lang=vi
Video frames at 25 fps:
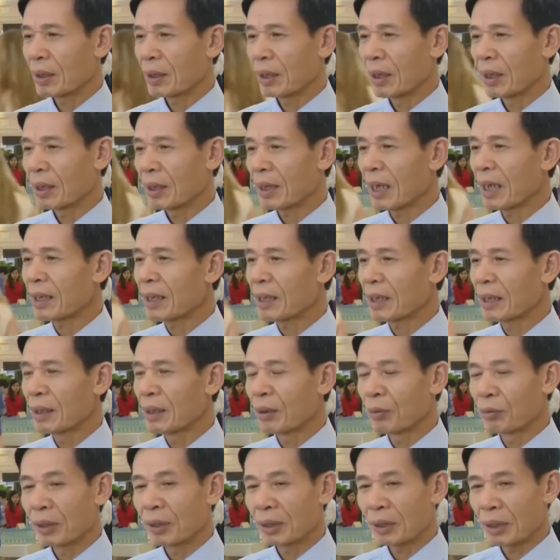ở các cái
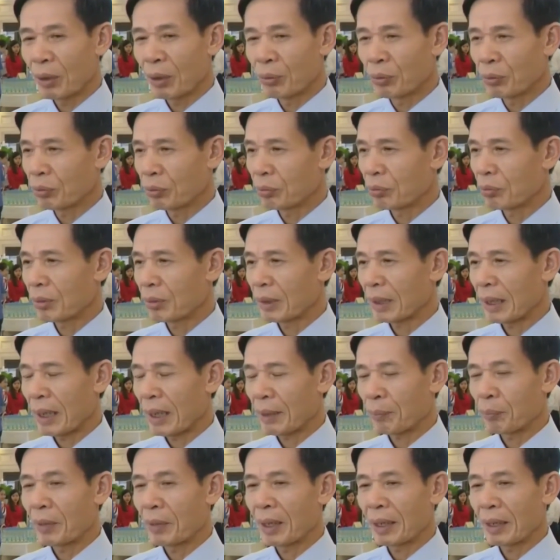lưu vực sông
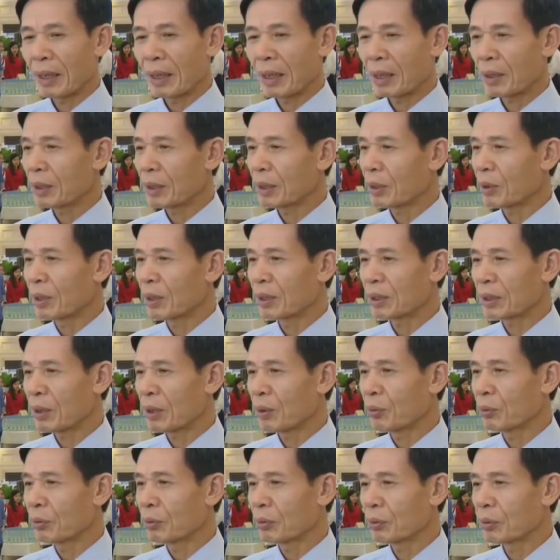đặc biệt là cái con
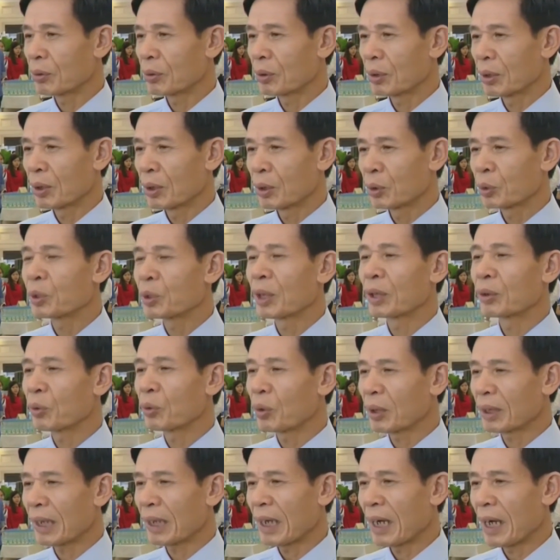sông xuyên
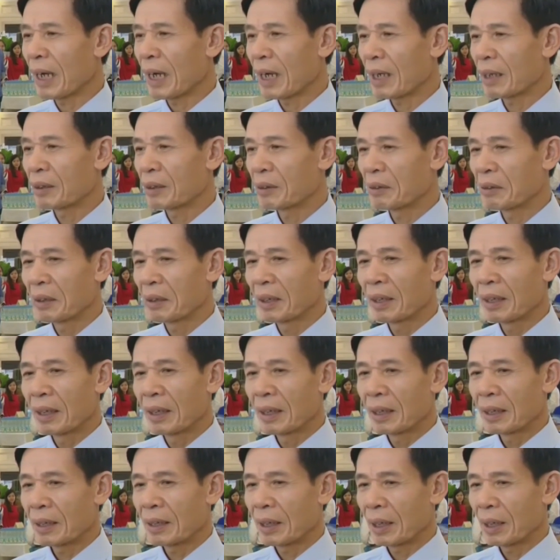quốc gia
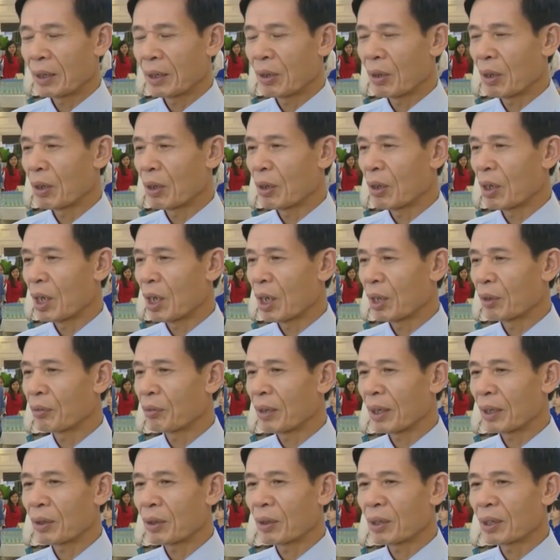thì đòi hỏi
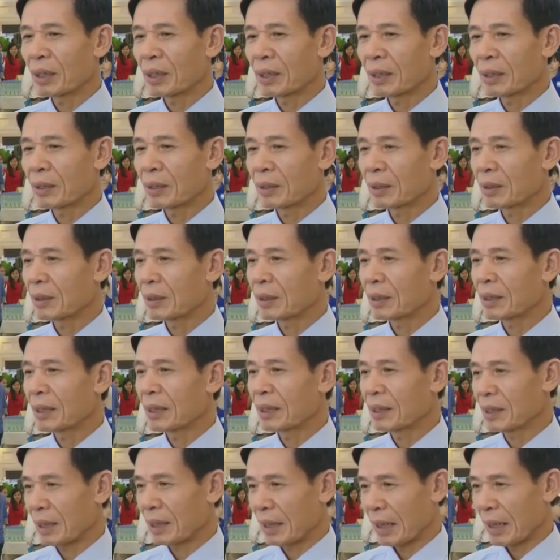phải có cái sự
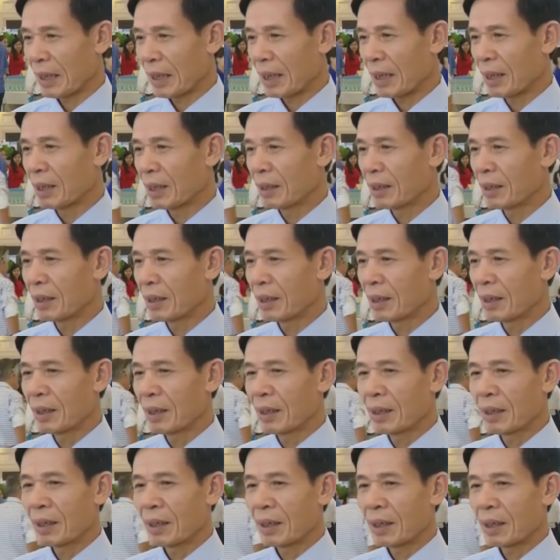chia sẻ
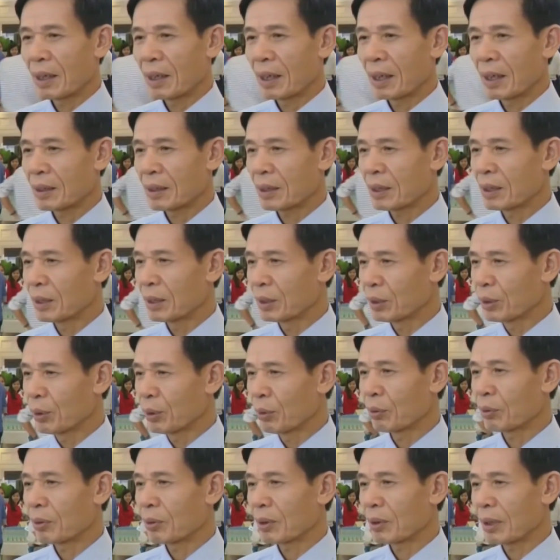à, sử
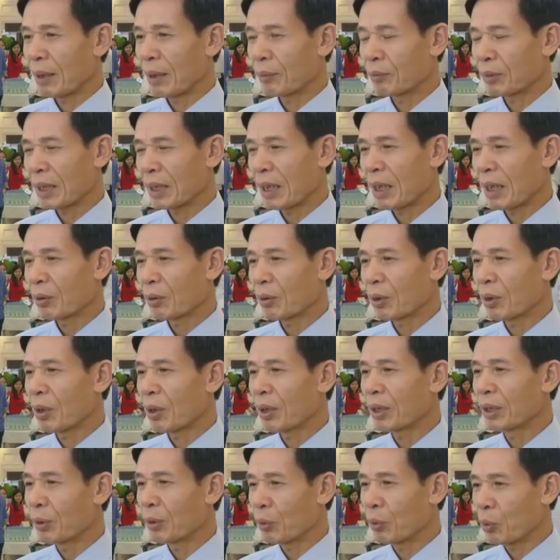dụng làm sao
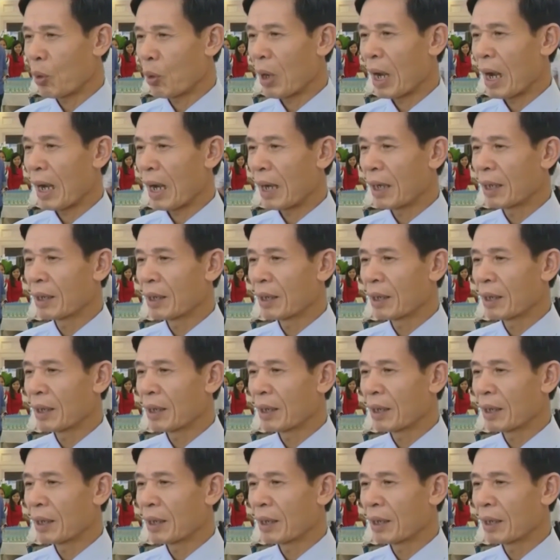nó hiệu quả